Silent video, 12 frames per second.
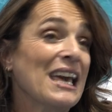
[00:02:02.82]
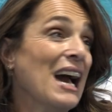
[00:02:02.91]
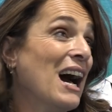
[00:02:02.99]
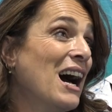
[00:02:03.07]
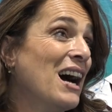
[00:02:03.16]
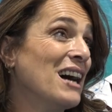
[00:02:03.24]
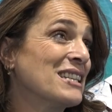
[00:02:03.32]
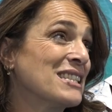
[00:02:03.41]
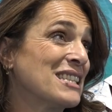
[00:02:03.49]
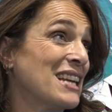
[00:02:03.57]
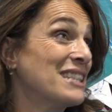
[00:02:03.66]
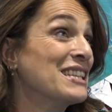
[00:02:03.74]
che ha
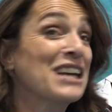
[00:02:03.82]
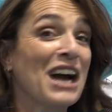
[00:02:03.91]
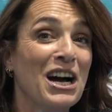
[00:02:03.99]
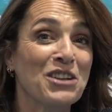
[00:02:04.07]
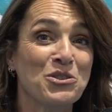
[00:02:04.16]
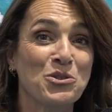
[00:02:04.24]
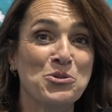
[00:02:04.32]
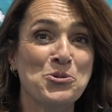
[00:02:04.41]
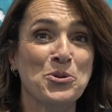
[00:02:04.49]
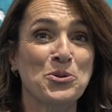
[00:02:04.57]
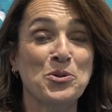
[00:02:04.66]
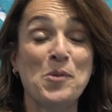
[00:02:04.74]
sradicato
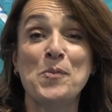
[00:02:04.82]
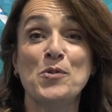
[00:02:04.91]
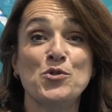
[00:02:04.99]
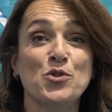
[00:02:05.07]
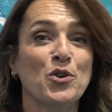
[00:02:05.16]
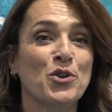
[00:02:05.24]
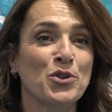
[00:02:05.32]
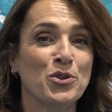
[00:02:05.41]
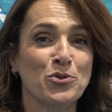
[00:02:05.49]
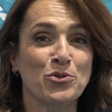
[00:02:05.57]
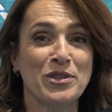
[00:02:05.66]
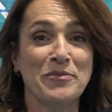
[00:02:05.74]
giorno dopo
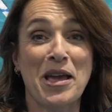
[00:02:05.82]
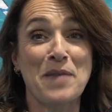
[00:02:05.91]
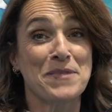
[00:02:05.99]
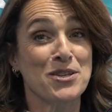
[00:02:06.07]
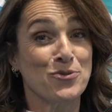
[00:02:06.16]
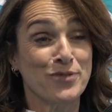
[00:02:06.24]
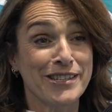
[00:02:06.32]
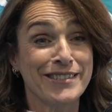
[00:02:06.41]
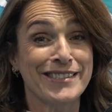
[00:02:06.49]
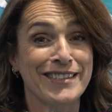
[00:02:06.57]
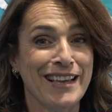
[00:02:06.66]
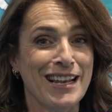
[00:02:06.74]
giorno tutti i miei
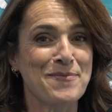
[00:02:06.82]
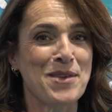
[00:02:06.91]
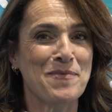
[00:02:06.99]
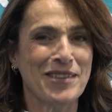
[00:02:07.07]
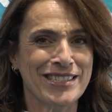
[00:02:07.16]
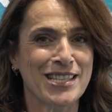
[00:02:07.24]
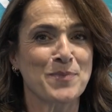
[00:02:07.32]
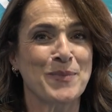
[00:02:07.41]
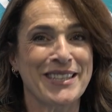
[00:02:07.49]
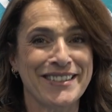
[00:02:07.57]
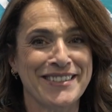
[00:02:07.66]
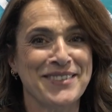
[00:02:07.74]
pregiudizi e le mie basse
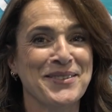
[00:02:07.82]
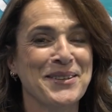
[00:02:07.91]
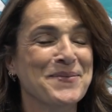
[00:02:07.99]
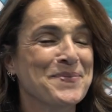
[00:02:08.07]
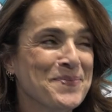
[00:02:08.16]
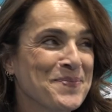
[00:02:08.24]
aspettative.